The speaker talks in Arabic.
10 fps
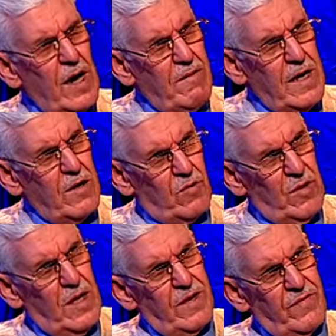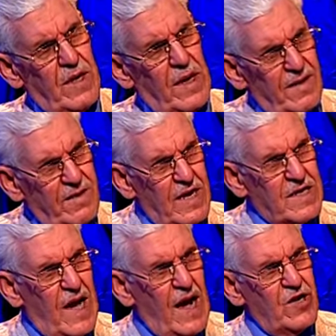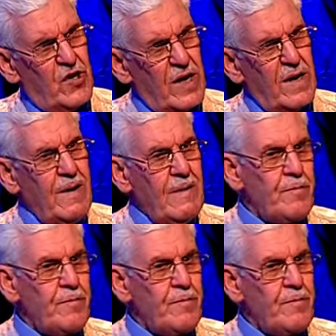ما يكون هذا في القرن التاسع عشر